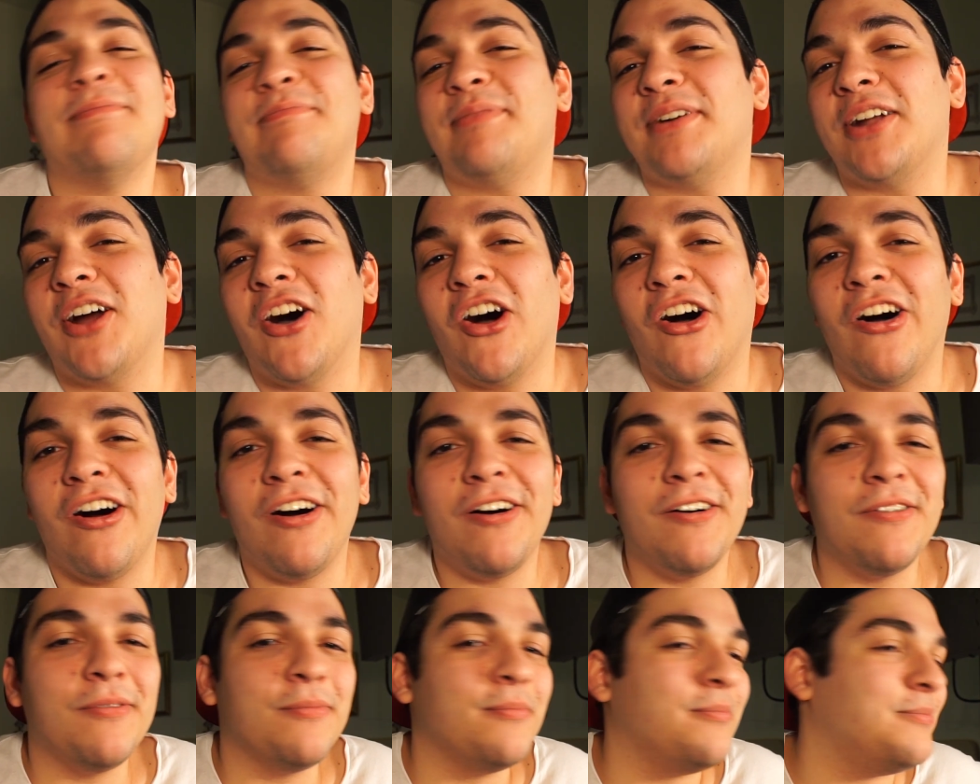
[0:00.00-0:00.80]
però
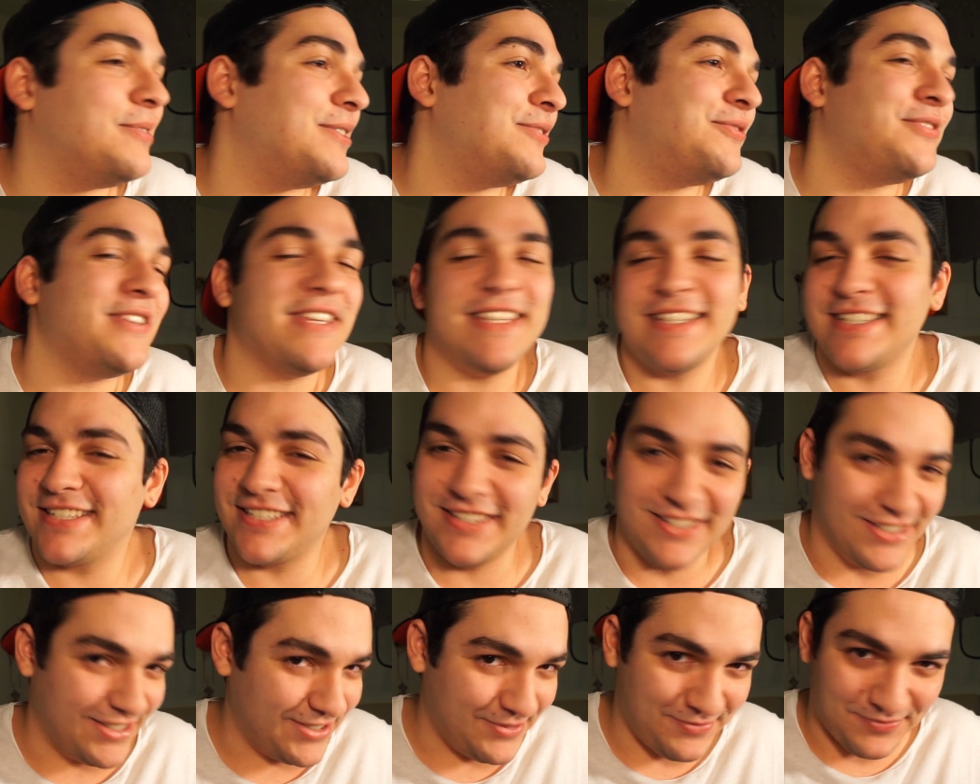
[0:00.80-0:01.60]
mi
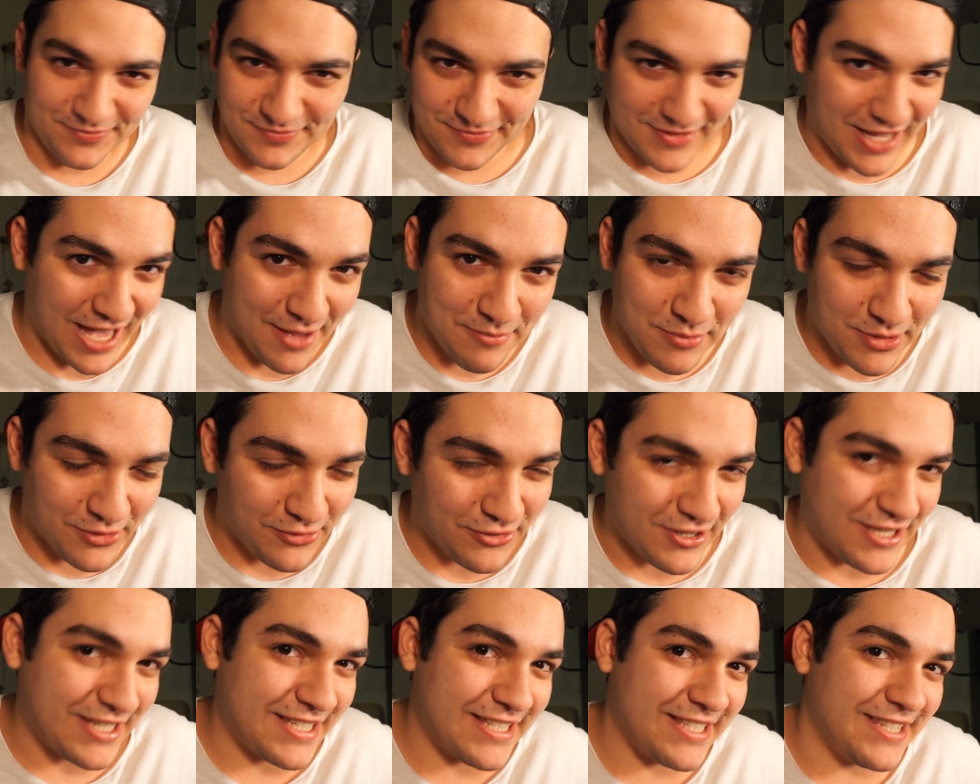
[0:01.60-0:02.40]
fist
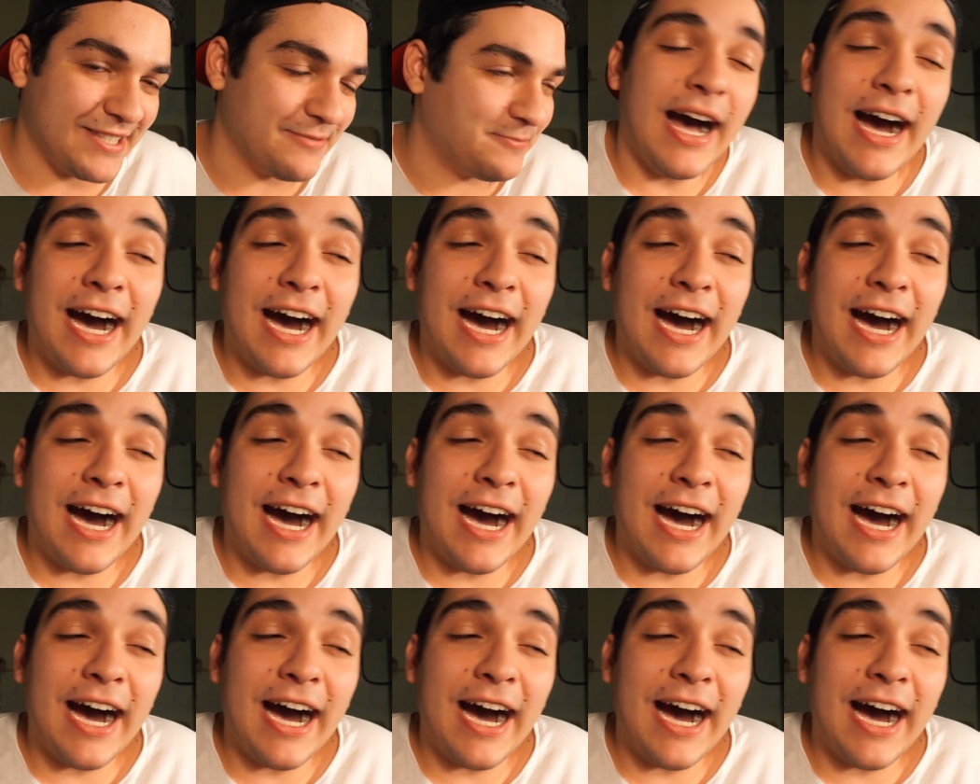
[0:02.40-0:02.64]
Amethyst.